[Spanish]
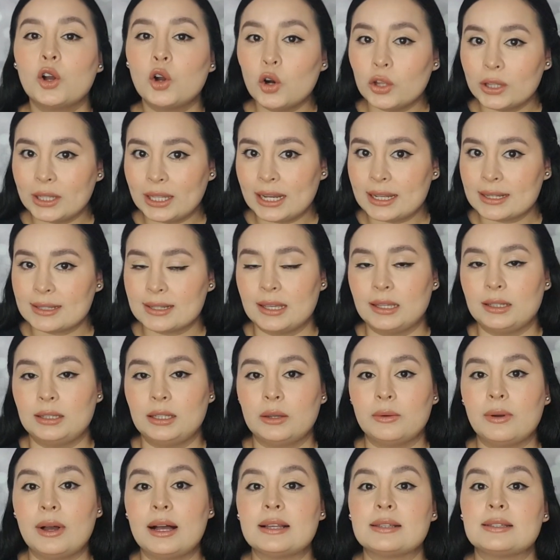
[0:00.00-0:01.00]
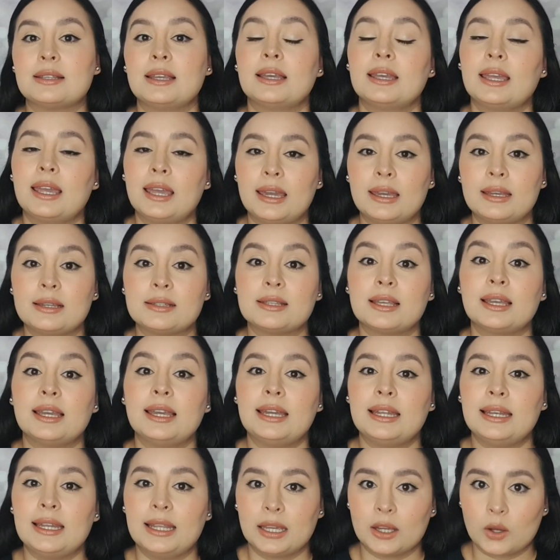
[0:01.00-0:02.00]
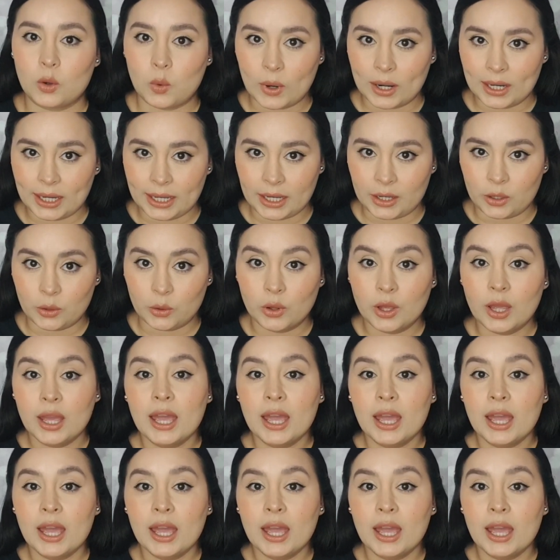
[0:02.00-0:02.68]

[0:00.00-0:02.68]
con el aceite base que es el escualeno.